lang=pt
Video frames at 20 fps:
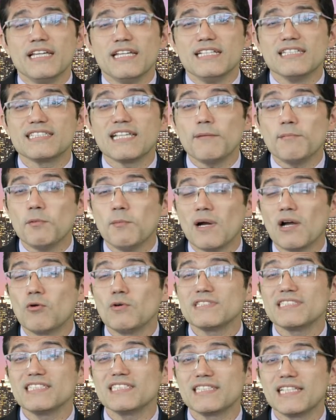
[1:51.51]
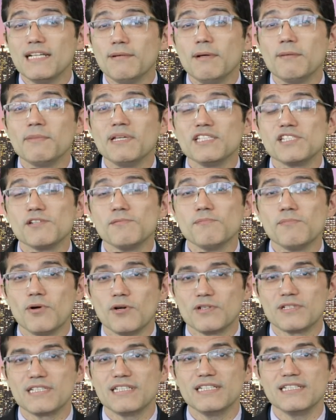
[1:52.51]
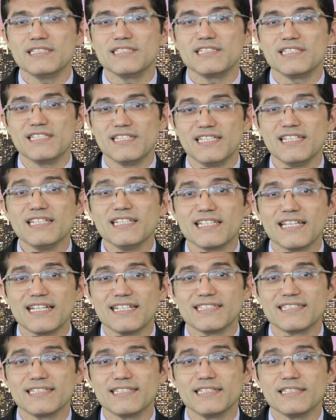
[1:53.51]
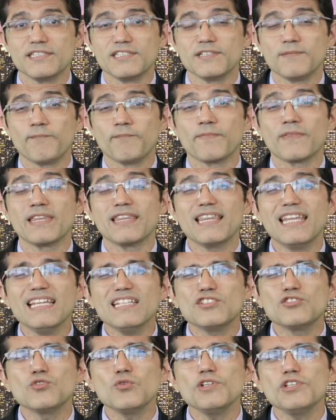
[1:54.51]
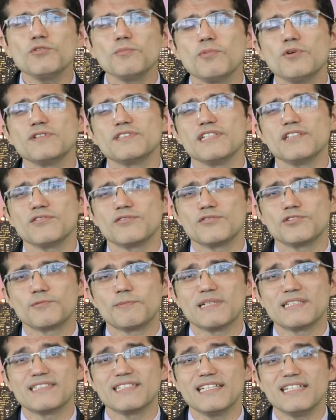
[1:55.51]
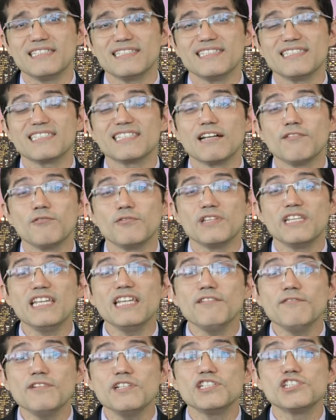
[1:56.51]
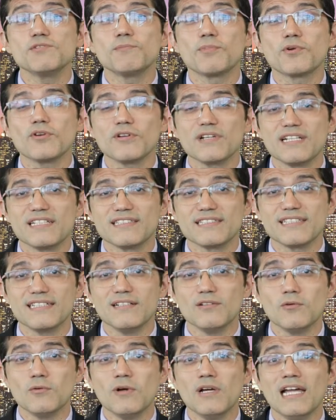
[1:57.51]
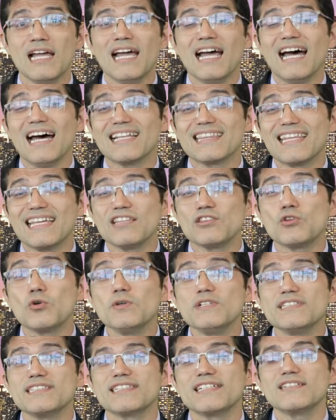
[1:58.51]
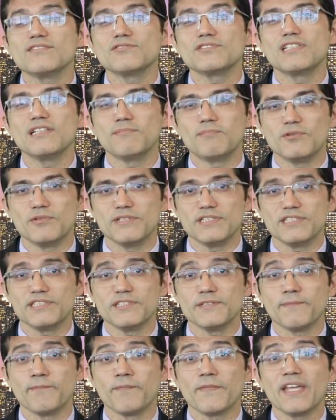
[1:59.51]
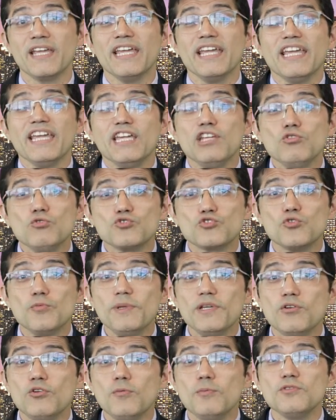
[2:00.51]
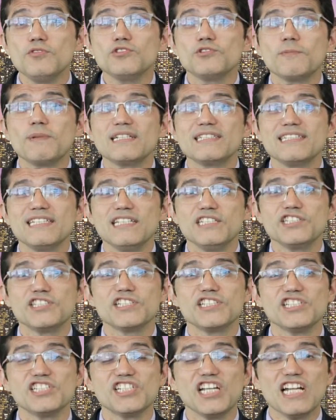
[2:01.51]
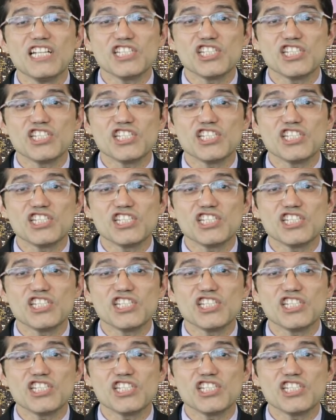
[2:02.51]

E sabe uma coisa extremamente importante e interessante? 18% dos pacientes estavam livres de progressão até dois anos depois. E no subgrupo dos pacientes que já